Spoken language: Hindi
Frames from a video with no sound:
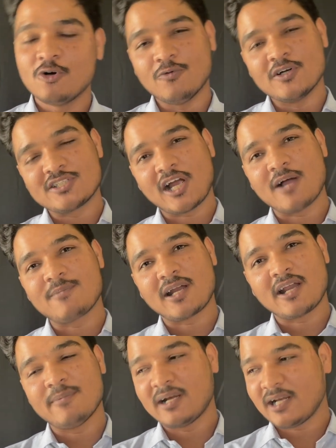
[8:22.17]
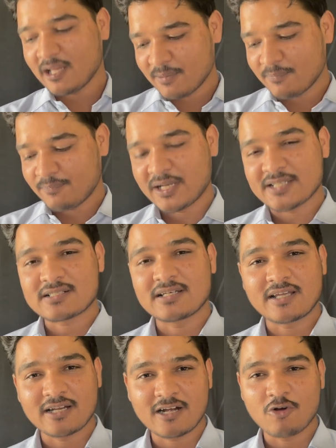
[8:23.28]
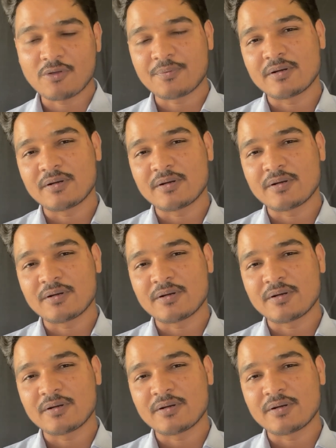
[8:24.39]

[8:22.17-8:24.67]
वो अच्छा काम कर रहा है मेरे लिए मैं टेस्ट करके रखा हूँ या